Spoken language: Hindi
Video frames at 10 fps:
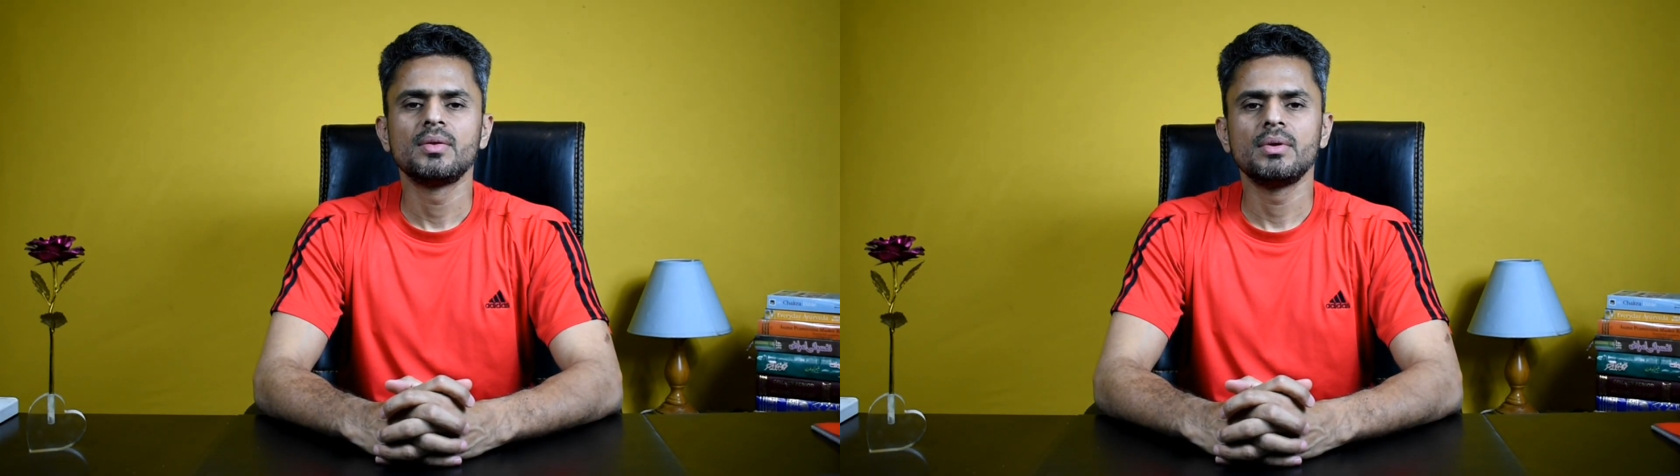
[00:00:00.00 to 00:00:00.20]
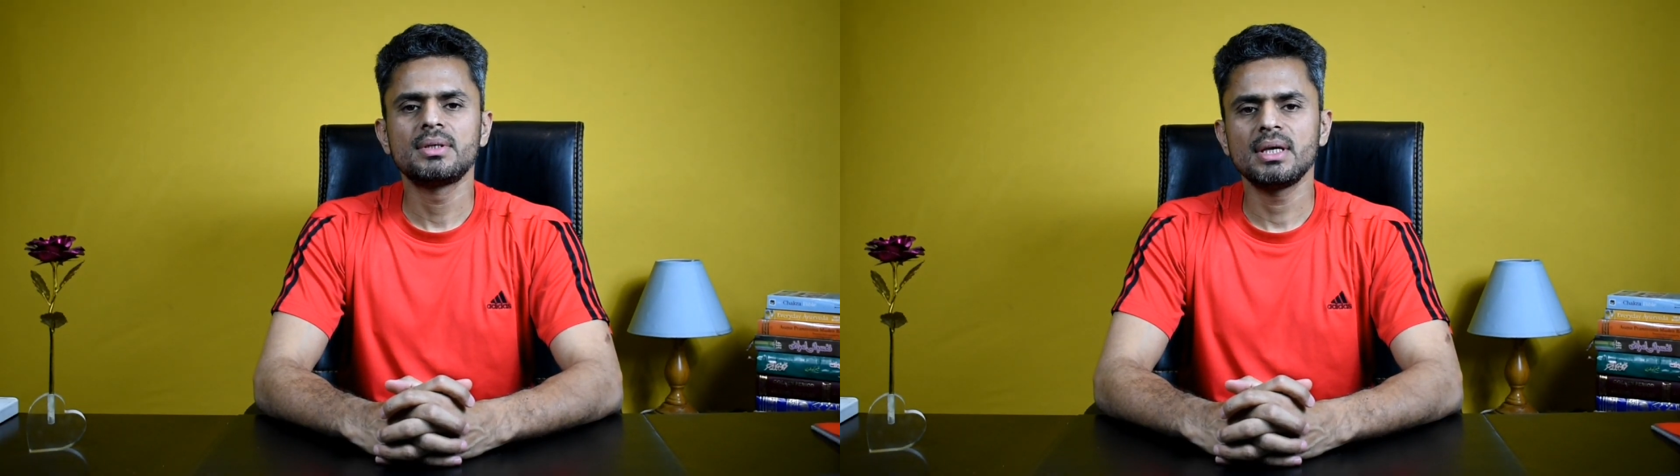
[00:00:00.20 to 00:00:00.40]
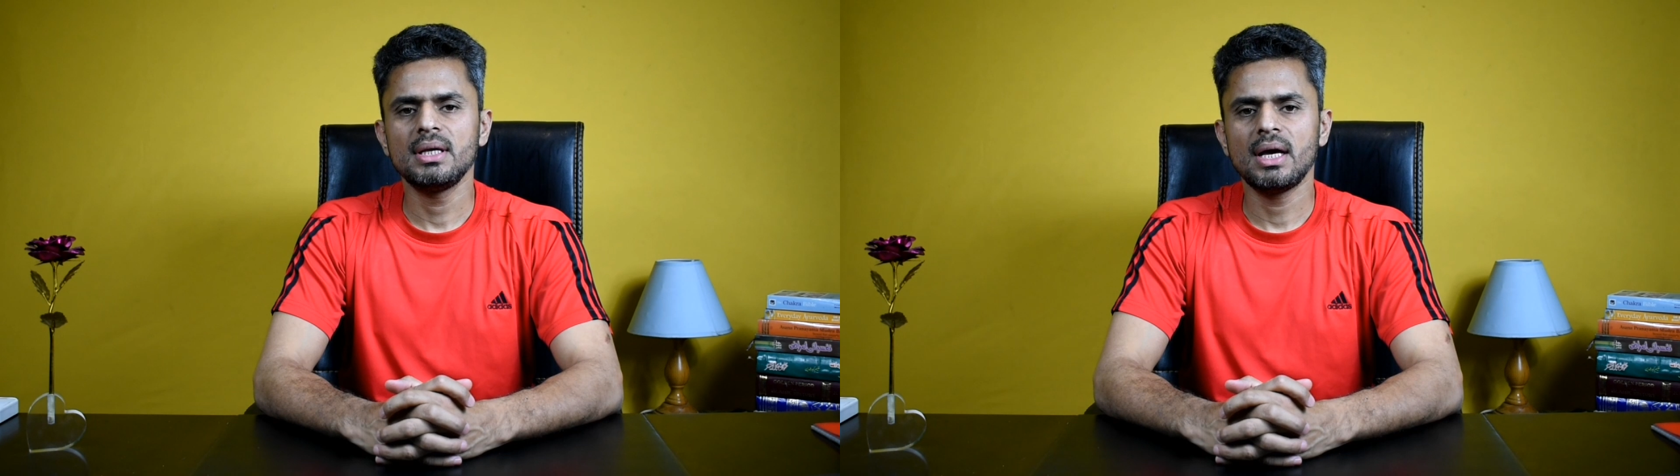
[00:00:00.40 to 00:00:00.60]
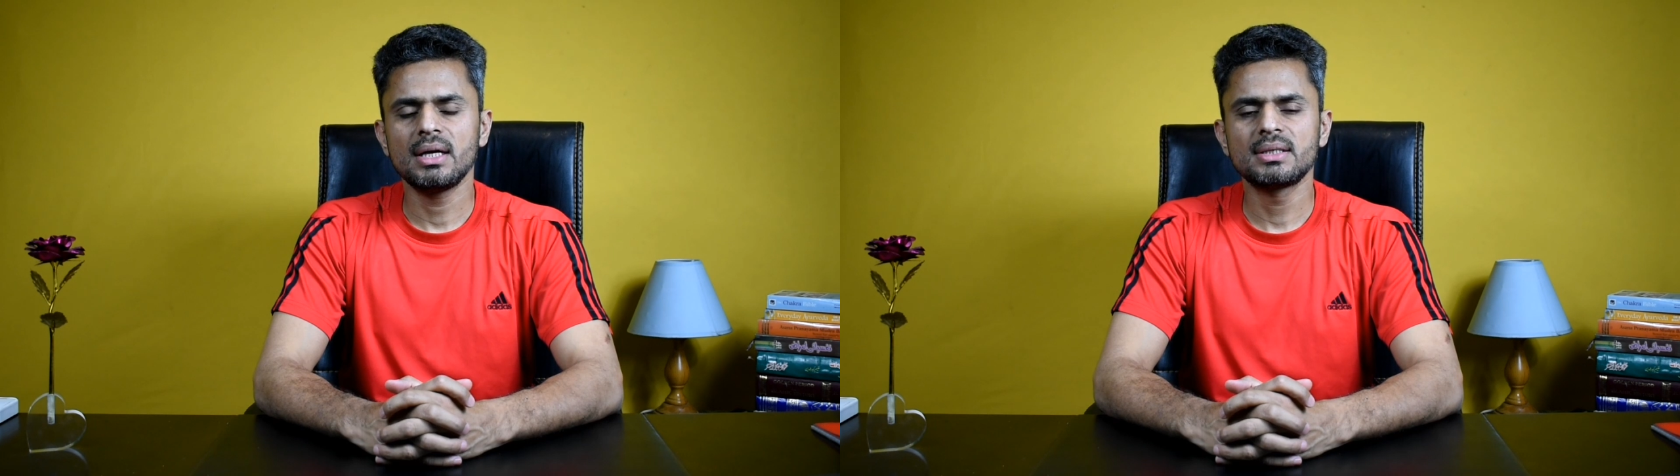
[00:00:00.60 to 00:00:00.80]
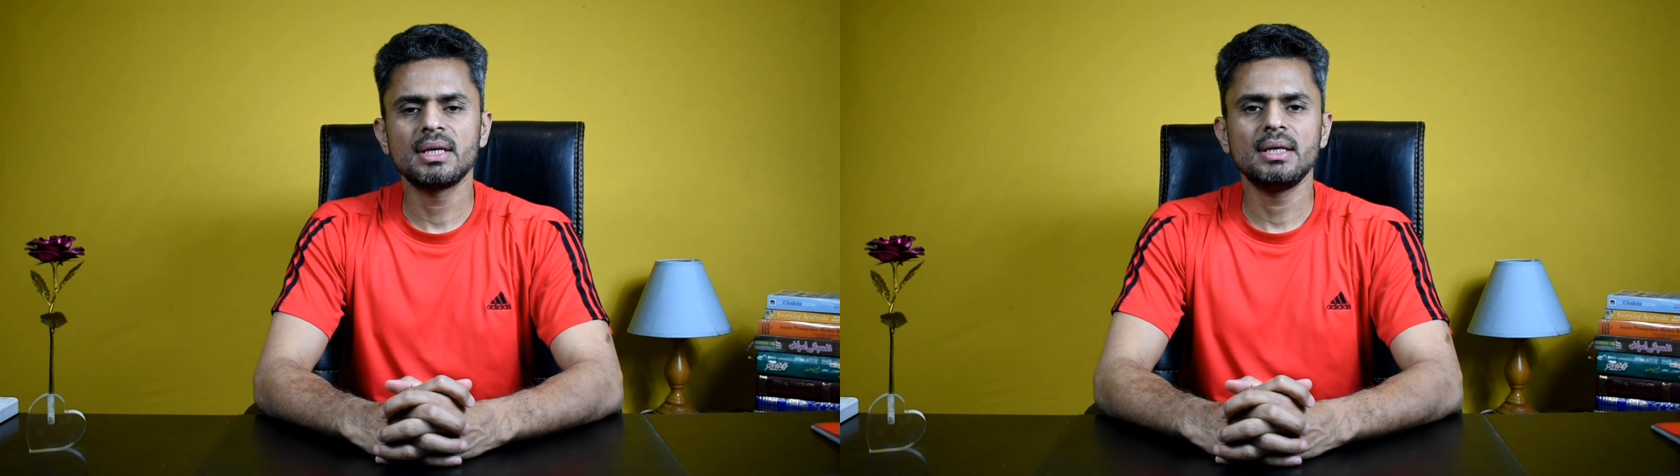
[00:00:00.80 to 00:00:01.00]
तो इसके
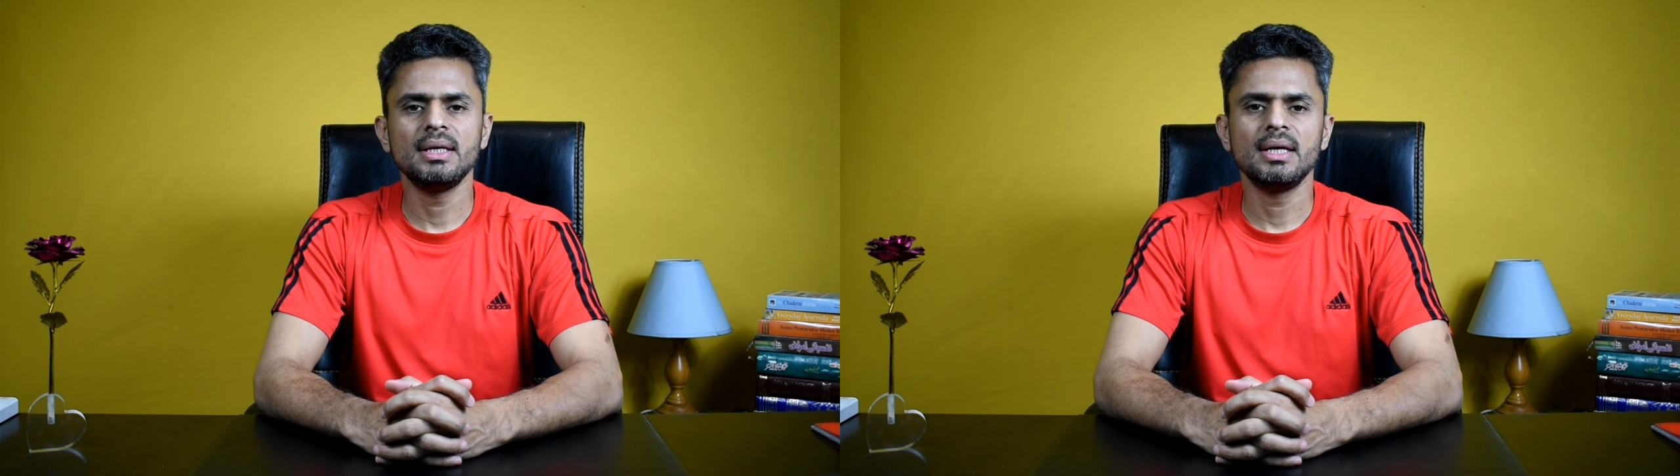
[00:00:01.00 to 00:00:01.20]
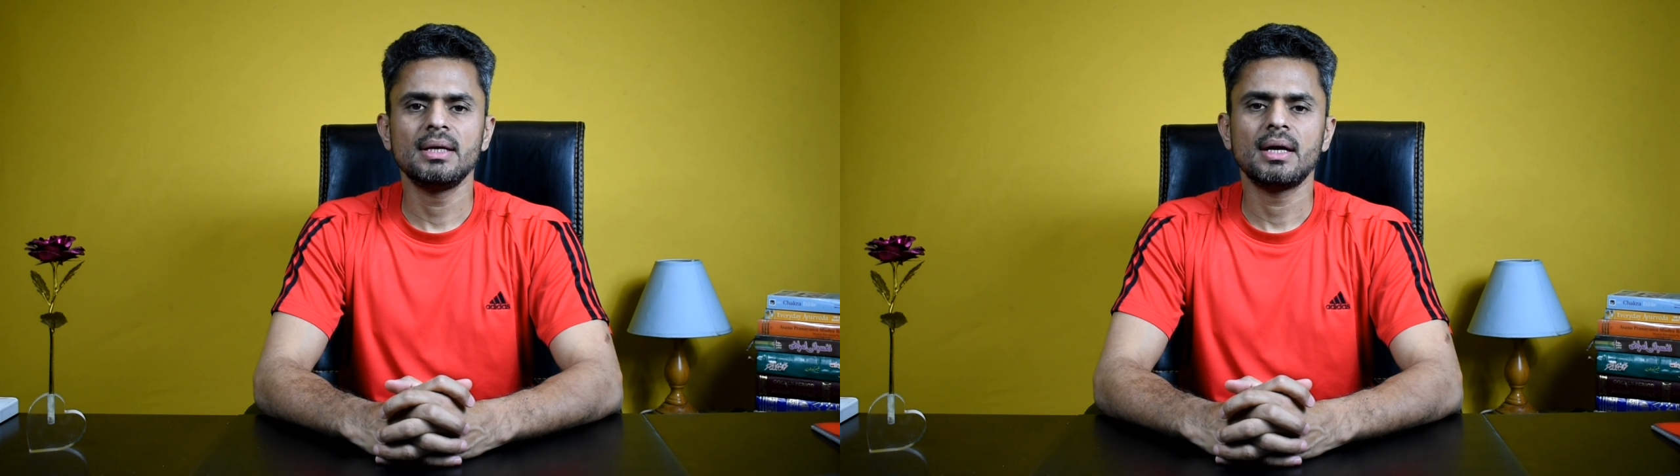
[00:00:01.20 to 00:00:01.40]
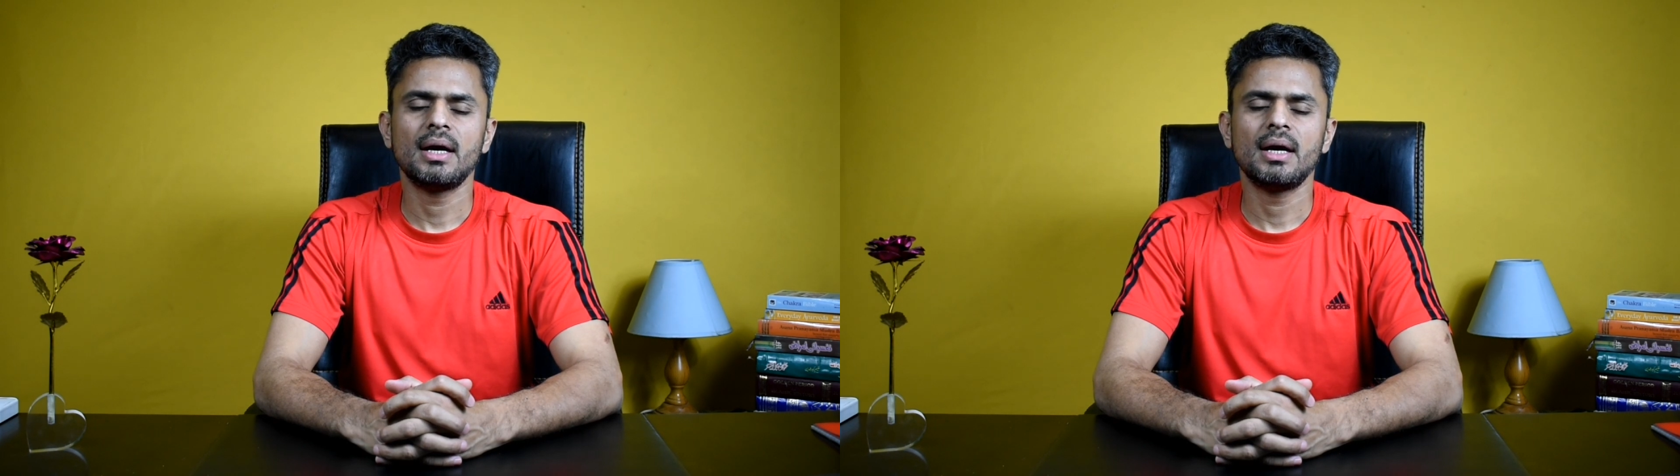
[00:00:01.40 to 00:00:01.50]
इलाज के लिए